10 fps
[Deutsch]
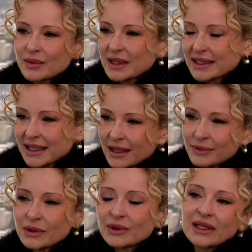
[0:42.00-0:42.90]
um sich
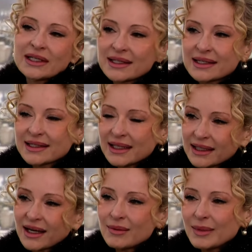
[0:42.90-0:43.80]
selbst und dann ist es
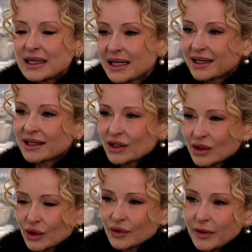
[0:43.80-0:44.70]
sicherer, mit der Herde
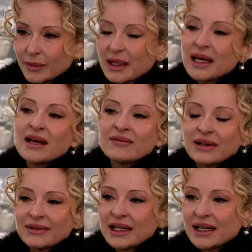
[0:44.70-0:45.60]
zu schwimmen,
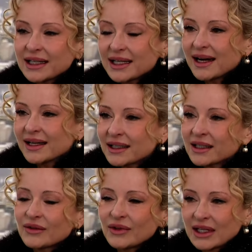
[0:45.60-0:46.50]
weil wenn nachher der
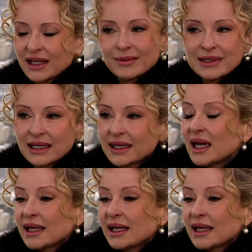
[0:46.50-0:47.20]
andere gewinnt, dann kann man sagen,